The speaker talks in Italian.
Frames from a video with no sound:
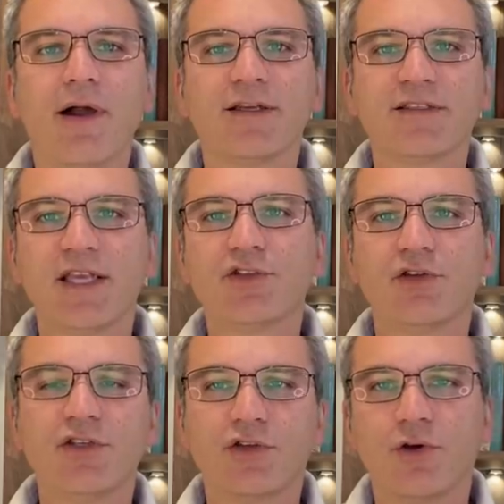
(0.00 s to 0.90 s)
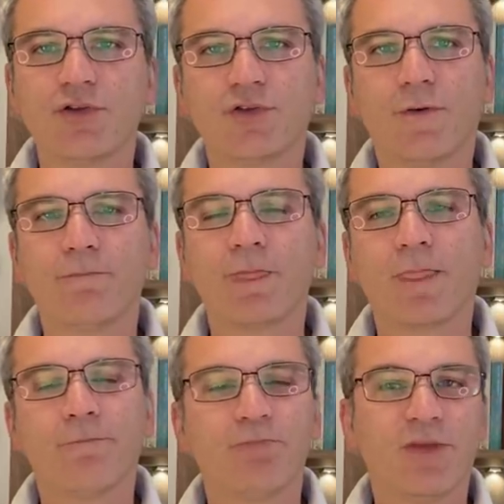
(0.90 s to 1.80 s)
Stesso discorso
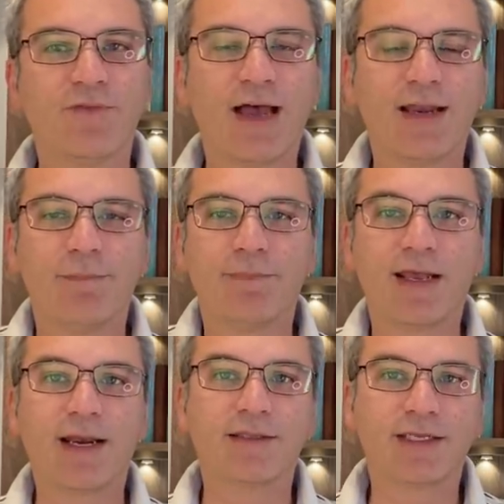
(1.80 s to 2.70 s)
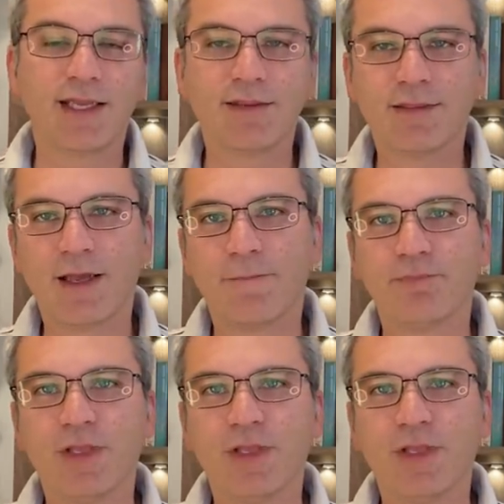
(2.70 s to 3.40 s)
Vale per la 30